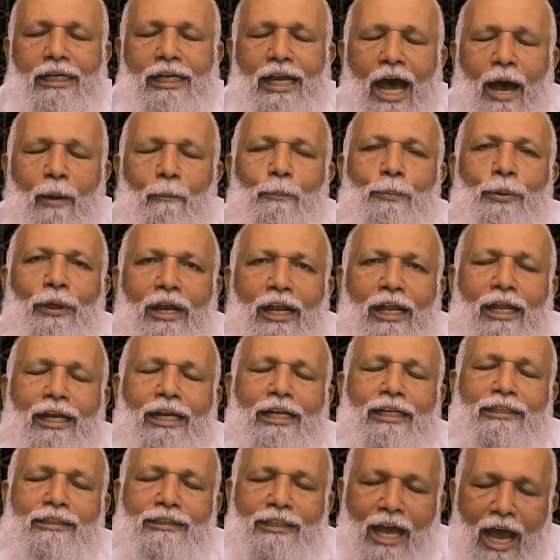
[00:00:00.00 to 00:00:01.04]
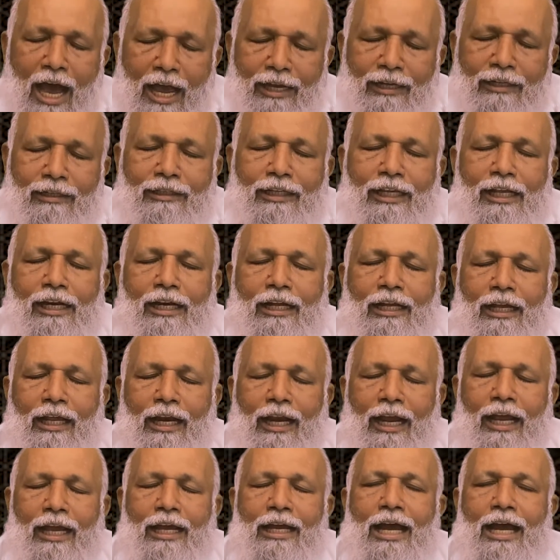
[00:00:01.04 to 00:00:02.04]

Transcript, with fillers: நாம் பிறரை நியாயம் தீர்க்கிற